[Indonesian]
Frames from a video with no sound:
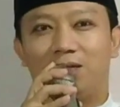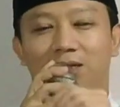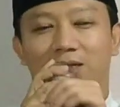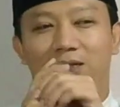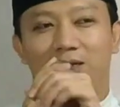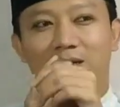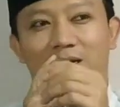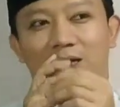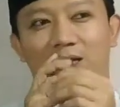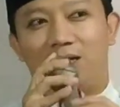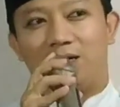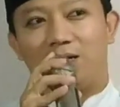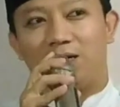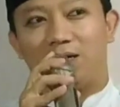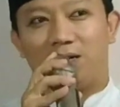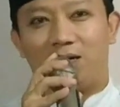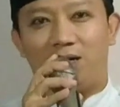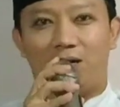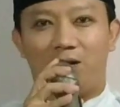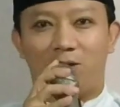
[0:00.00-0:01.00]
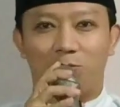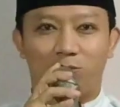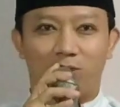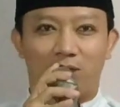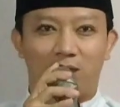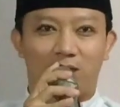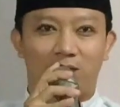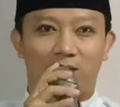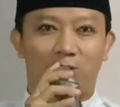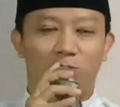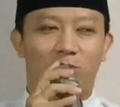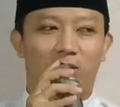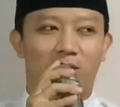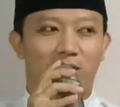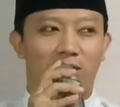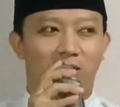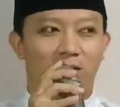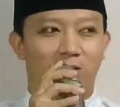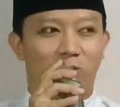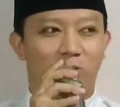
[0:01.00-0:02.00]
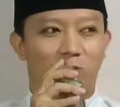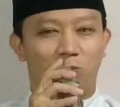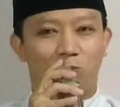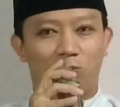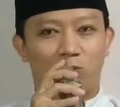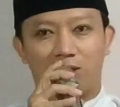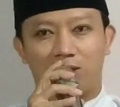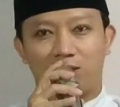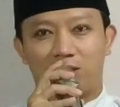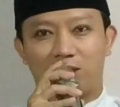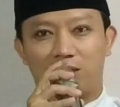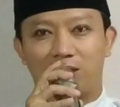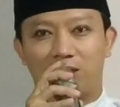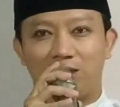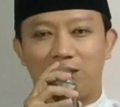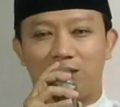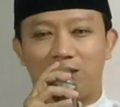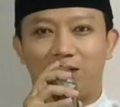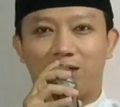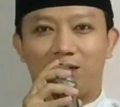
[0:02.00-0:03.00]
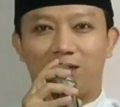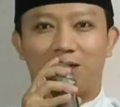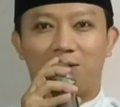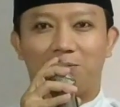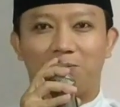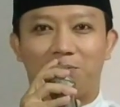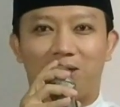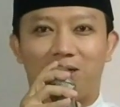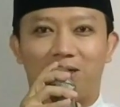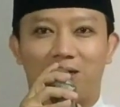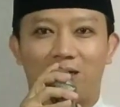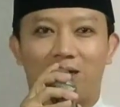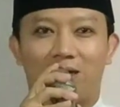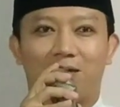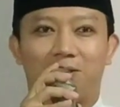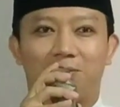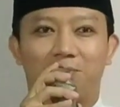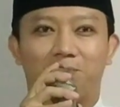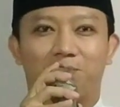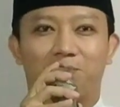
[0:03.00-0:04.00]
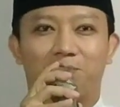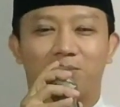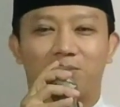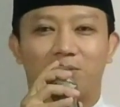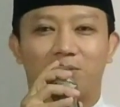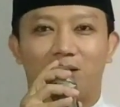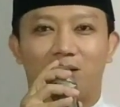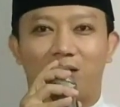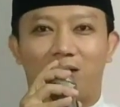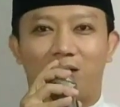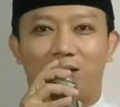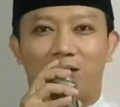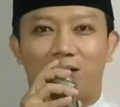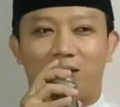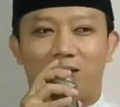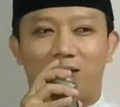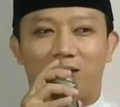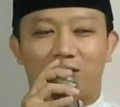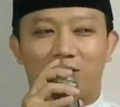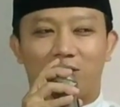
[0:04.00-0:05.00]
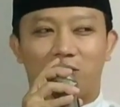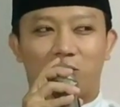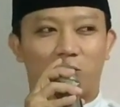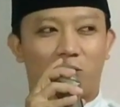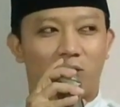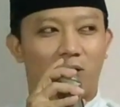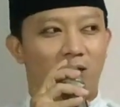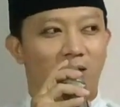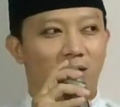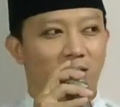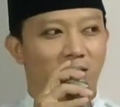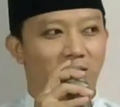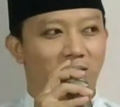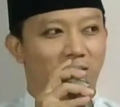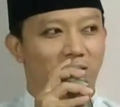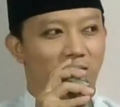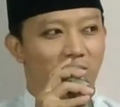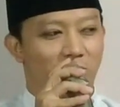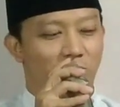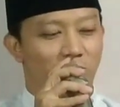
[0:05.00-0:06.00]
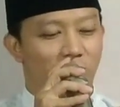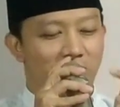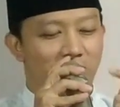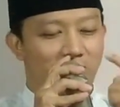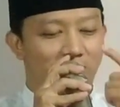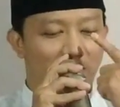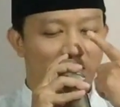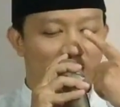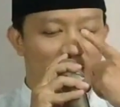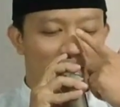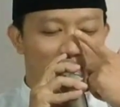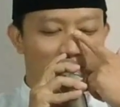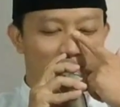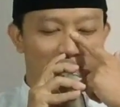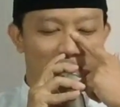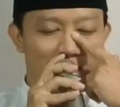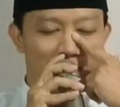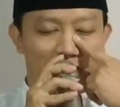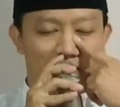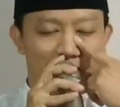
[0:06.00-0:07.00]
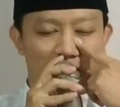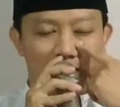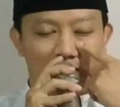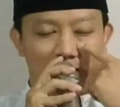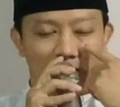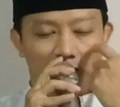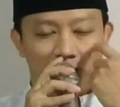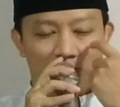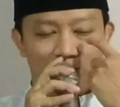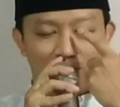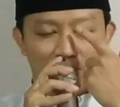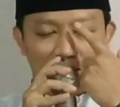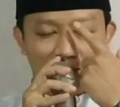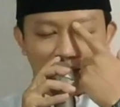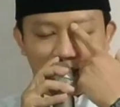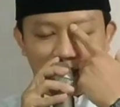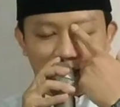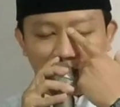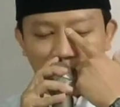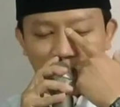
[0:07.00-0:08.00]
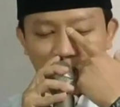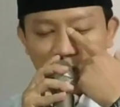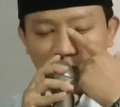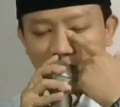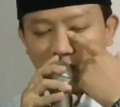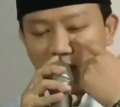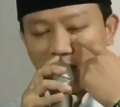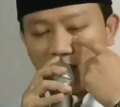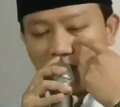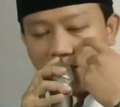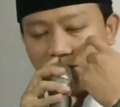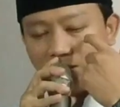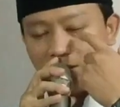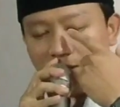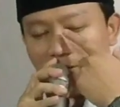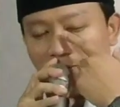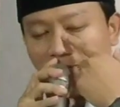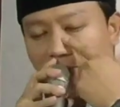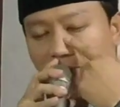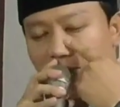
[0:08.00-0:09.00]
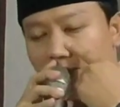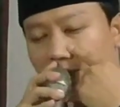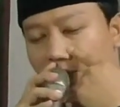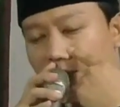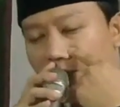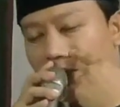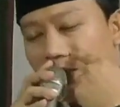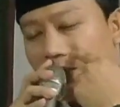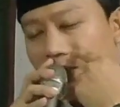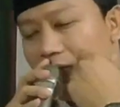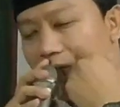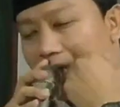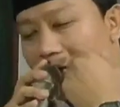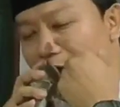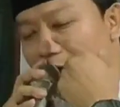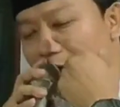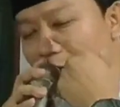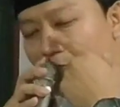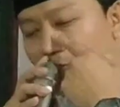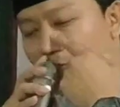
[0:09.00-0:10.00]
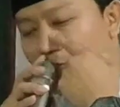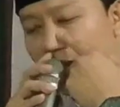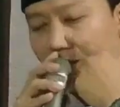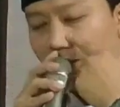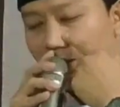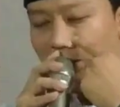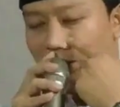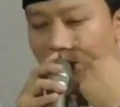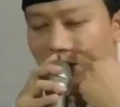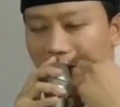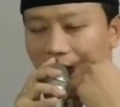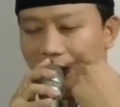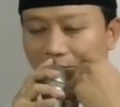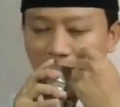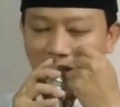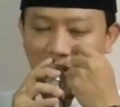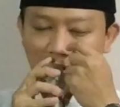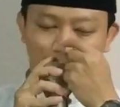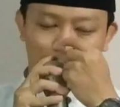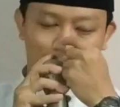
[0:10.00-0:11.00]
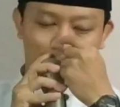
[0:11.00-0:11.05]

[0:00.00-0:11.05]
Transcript: La hawla wa la quwata illa billah Salatan wa salaman daimaini mutalazimaini ila yomil qiyamah